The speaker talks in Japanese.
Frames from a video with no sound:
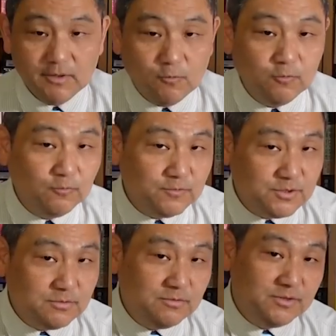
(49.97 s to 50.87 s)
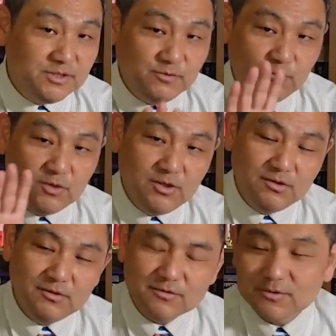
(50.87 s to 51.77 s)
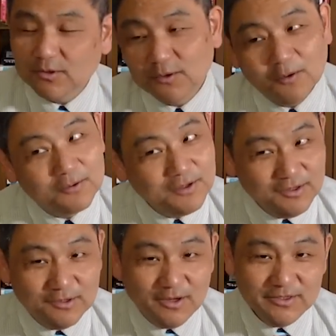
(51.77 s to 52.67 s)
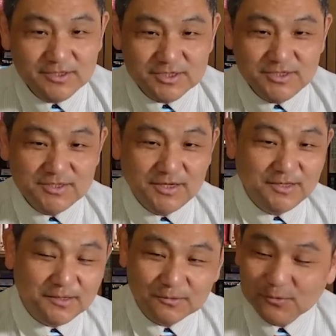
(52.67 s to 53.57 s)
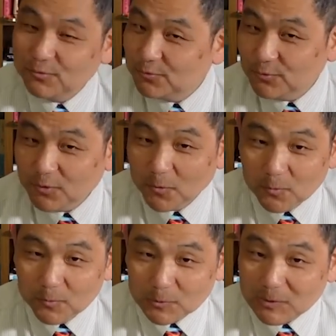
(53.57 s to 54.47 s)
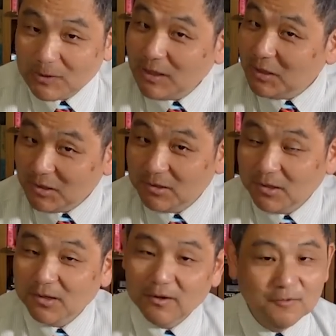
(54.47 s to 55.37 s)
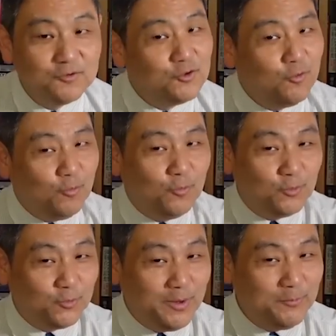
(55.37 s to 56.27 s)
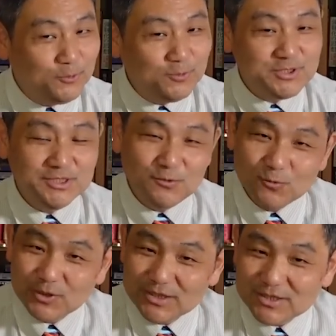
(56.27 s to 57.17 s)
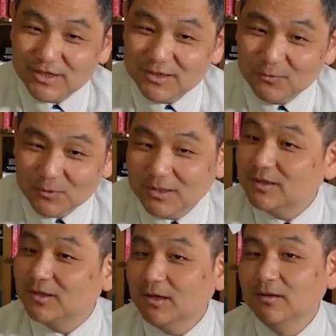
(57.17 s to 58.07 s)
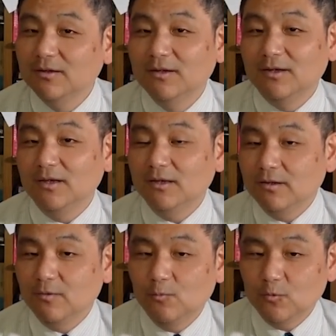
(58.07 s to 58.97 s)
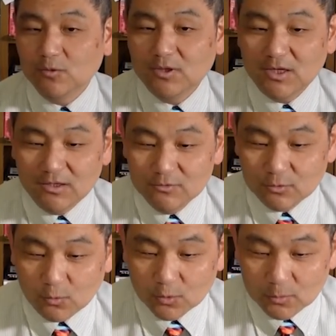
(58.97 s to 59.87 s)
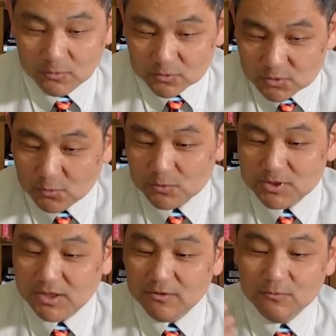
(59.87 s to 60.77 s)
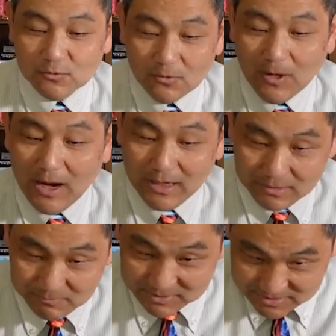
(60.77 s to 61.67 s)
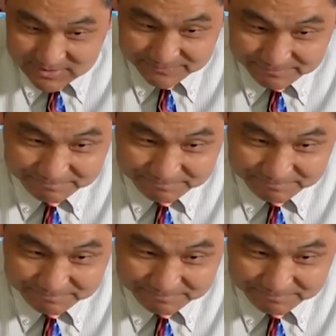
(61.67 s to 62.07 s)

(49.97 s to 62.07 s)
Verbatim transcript: はこの数字を聞いてですね、あれ意外に小さいなというふうに思っていて、本当はもっと深刻なんじゃないのなんてね、思っているところも正直言うとあります。